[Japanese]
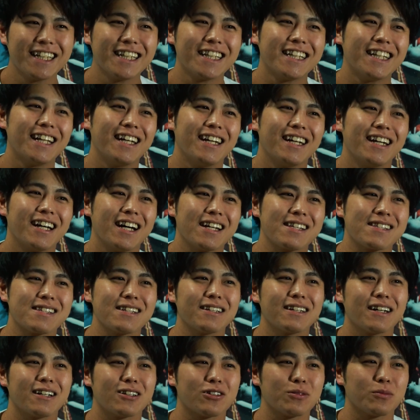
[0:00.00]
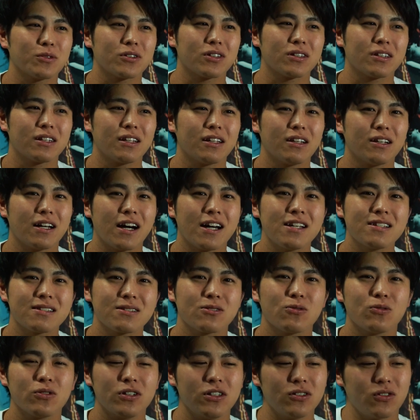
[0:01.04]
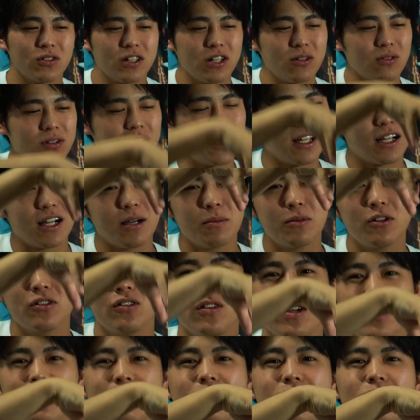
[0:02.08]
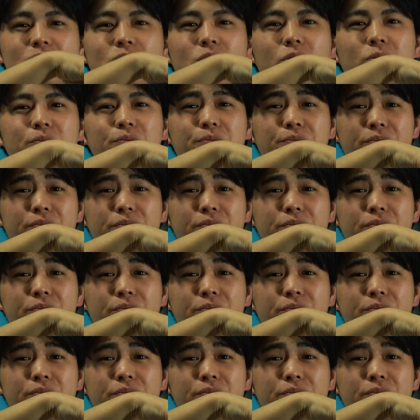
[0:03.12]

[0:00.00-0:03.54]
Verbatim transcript: で暑いからと思ってアイスコーヒーの結構デカめのやつを